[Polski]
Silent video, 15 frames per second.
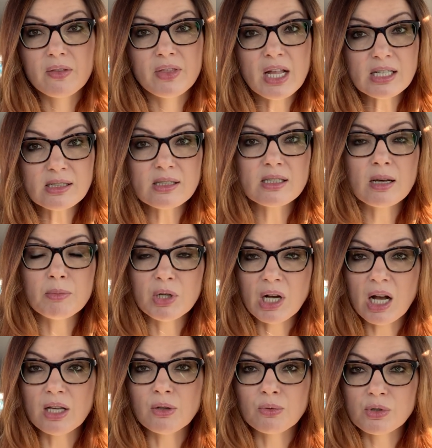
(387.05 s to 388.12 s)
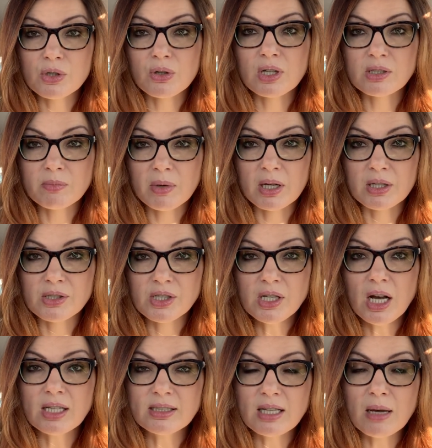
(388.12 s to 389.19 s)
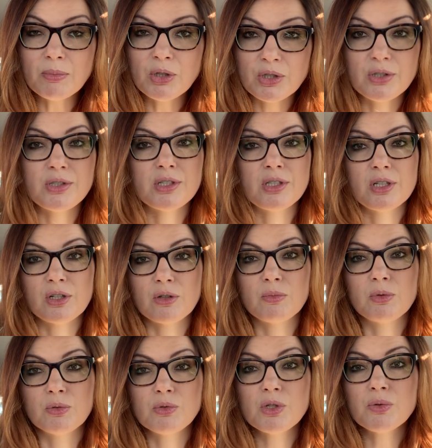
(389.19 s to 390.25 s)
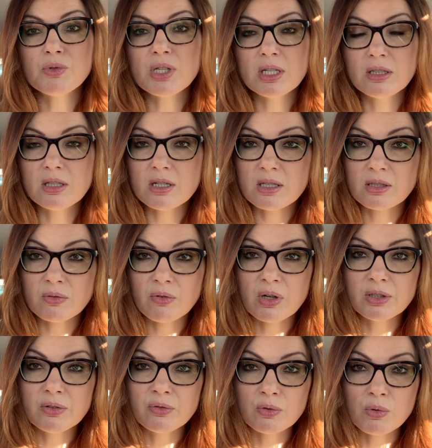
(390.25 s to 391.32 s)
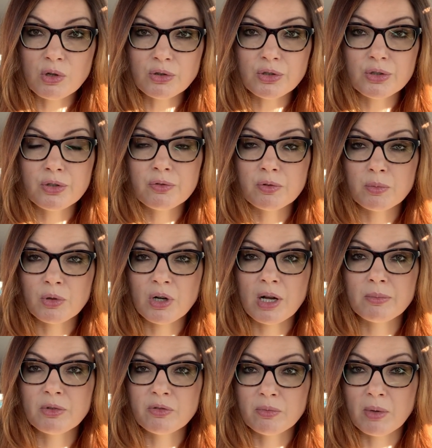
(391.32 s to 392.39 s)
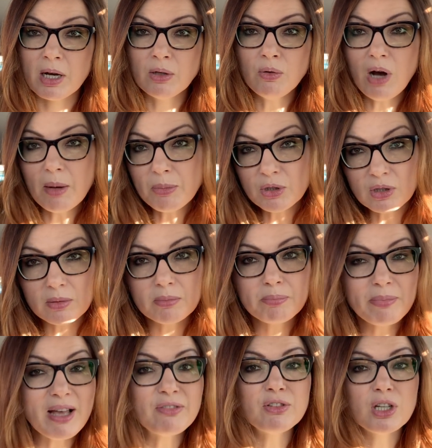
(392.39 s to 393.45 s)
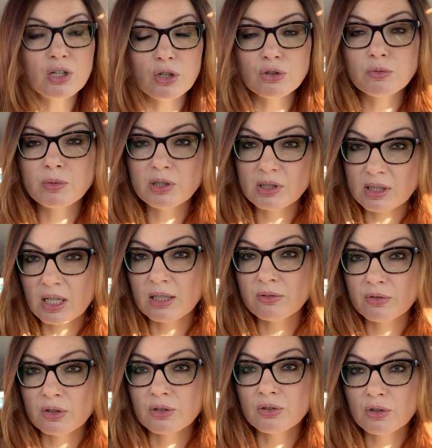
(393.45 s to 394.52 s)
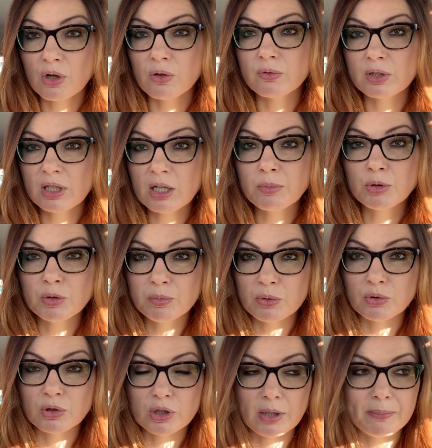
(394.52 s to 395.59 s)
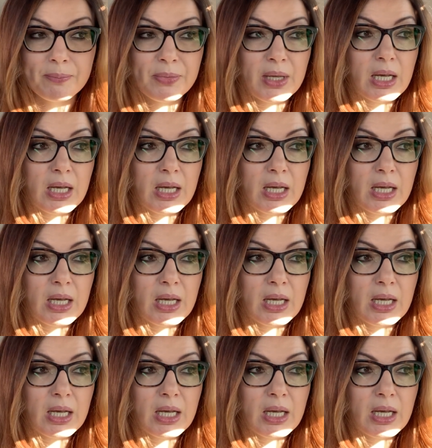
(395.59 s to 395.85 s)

Nas zamykają coraz bardziej, a sami nic nie robią. Są zainteresowani wyłącznie wyborami w maju, a potem pewnie choćby i stan wyjątkowy, tak przypuszczam.